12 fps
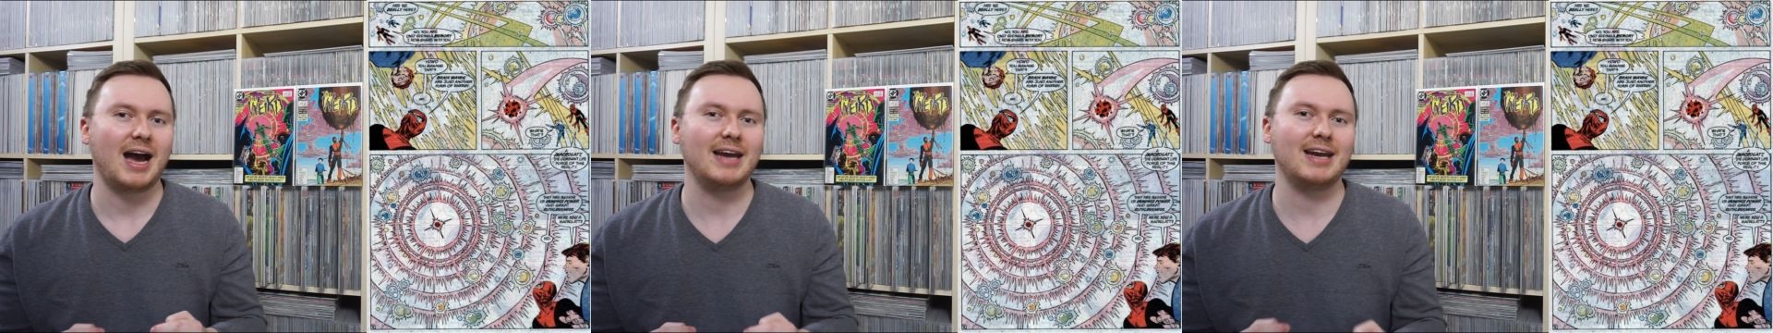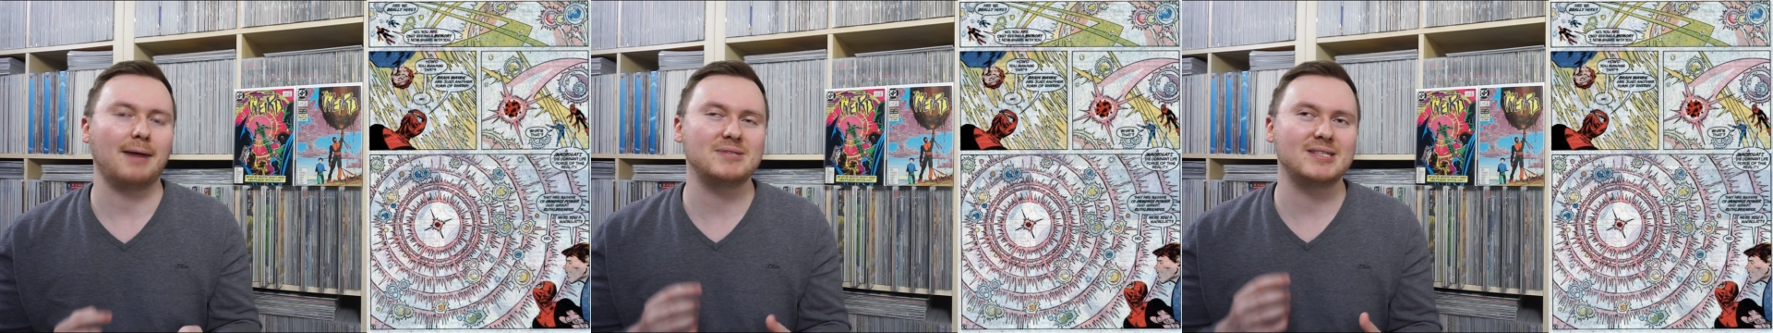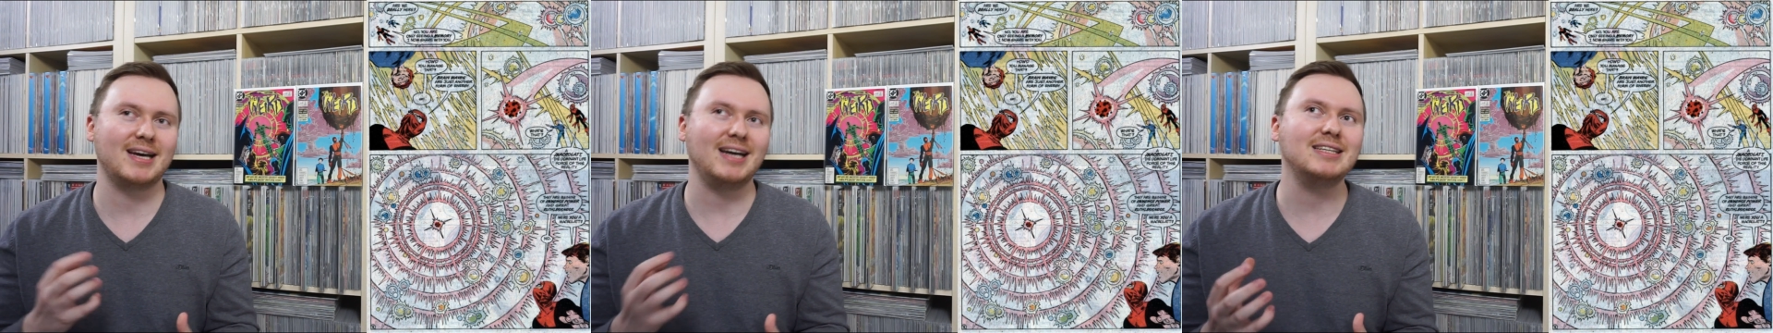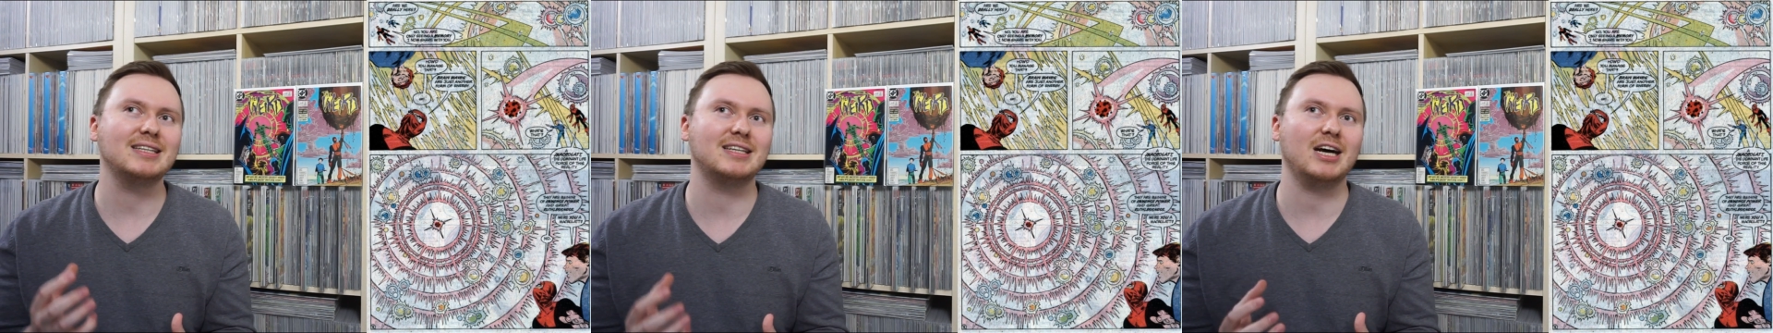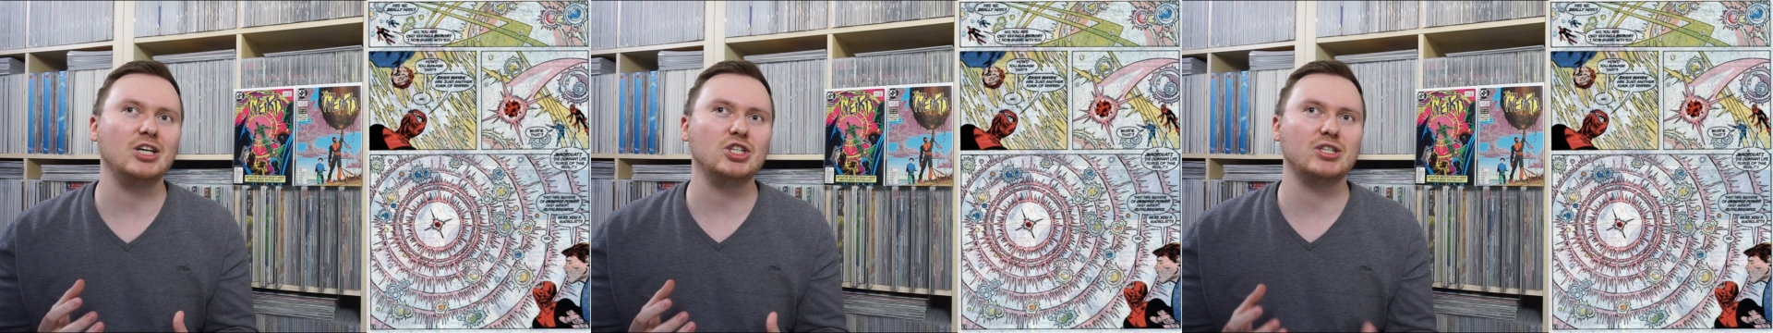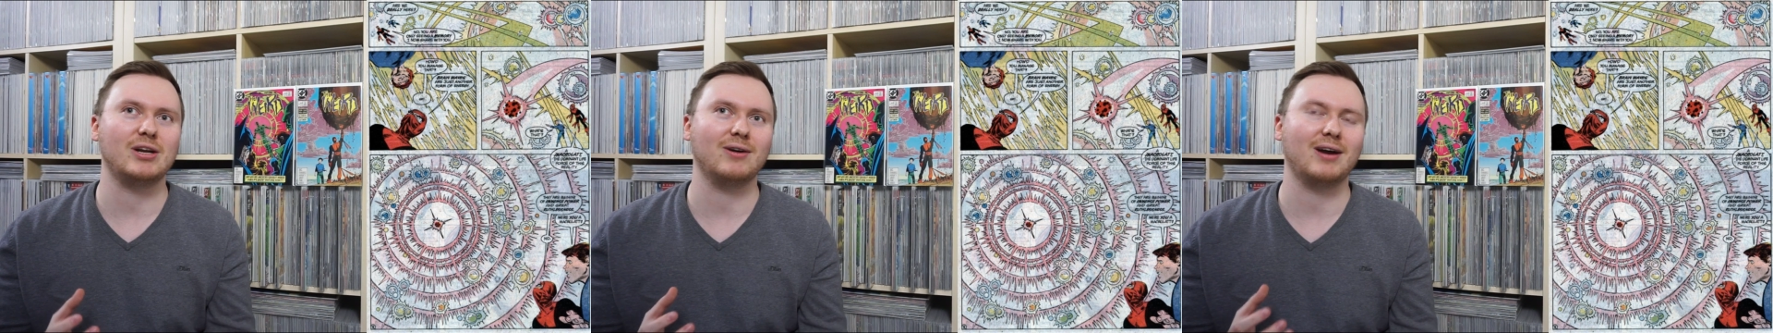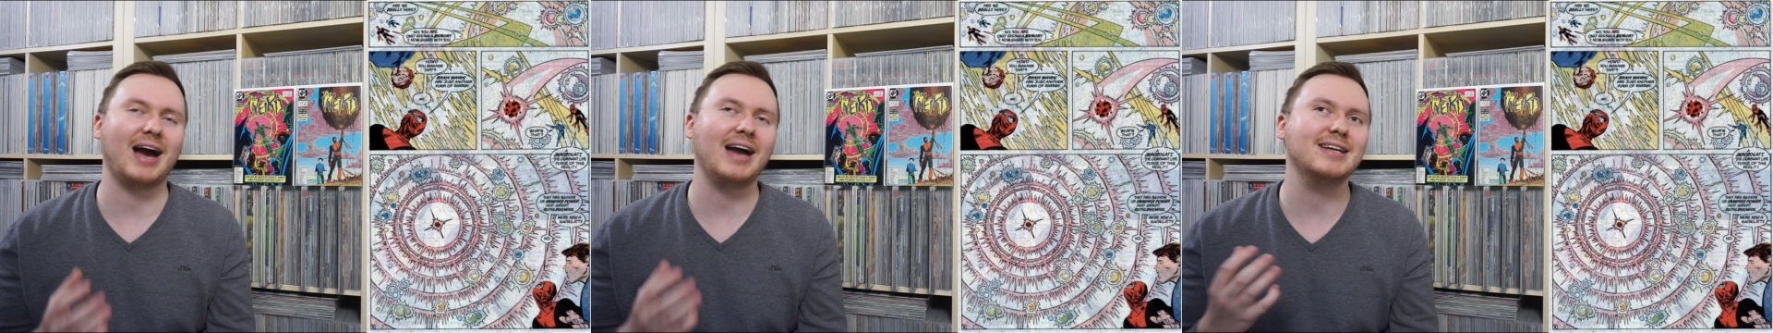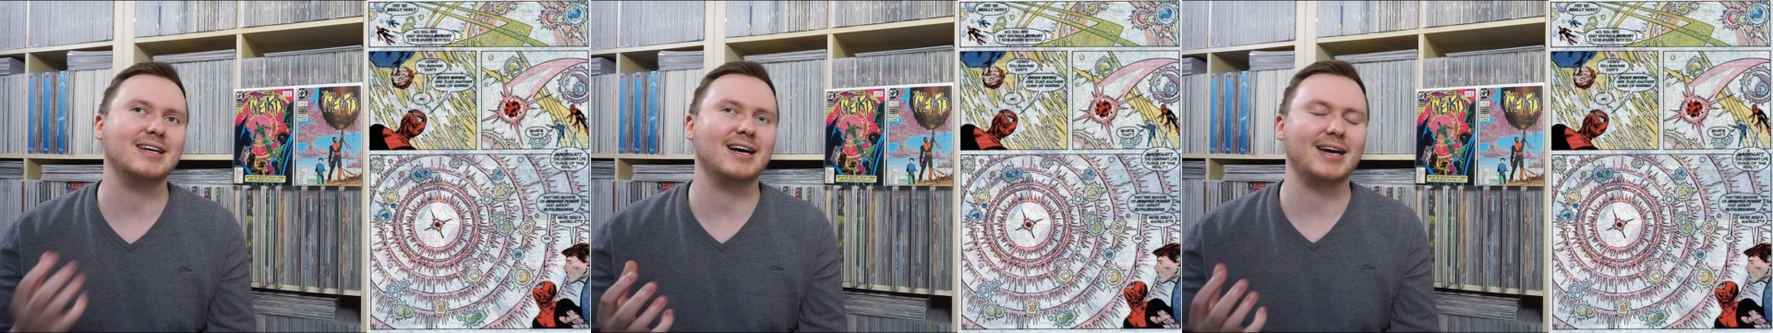Eine abstrakte Darstellung
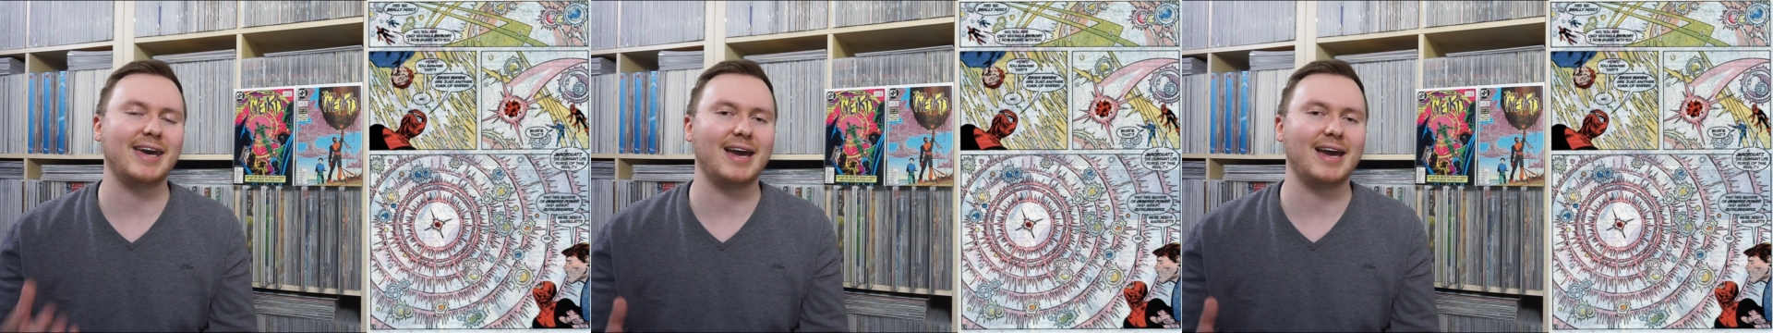anderer